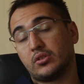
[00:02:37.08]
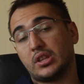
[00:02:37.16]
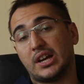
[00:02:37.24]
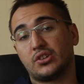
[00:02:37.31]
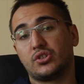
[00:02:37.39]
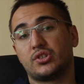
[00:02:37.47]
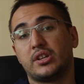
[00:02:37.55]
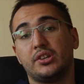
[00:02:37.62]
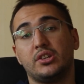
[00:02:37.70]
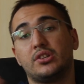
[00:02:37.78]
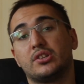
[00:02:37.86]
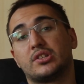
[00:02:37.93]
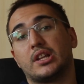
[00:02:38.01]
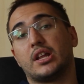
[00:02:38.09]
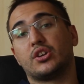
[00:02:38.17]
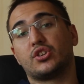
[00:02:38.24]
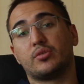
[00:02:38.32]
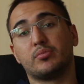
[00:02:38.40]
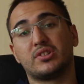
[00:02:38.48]
Также следите за
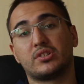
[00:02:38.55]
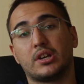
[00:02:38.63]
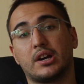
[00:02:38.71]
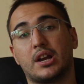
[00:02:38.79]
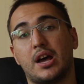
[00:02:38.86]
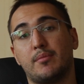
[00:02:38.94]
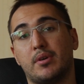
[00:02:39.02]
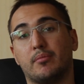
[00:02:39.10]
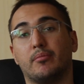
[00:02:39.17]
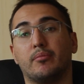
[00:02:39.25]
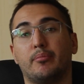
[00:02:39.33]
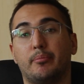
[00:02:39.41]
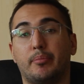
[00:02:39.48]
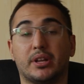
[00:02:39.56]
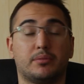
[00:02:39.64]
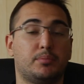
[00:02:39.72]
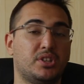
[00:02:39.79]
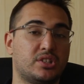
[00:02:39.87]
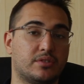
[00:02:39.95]
нашим инстаграмом,
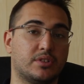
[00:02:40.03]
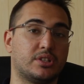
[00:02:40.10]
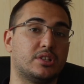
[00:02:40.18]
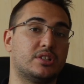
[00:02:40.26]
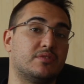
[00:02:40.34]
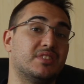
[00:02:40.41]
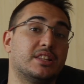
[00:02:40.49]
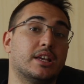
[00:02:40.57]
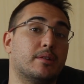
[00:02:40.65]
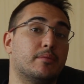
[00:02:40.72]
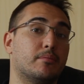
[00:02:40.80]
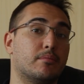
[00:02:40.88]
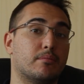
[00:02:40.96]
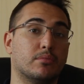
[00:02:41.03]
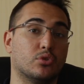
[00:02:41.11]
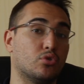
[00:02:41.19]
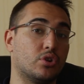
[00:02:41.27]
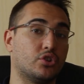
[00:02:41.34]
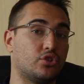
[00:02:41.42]
подписывайтесь, ведь там
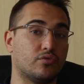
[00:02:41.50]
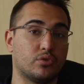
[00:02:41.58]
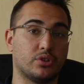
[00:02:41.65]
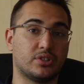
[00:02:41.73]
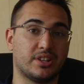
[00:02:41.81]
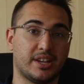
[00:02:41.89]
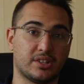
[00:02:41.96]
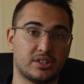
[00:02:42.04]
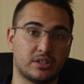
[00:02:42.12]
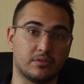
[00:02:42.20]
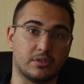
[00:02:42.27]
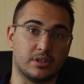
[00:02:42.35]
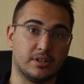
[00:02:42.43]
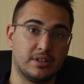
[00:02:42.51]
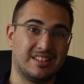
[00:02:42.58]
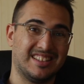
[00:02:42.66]
много чего интересного.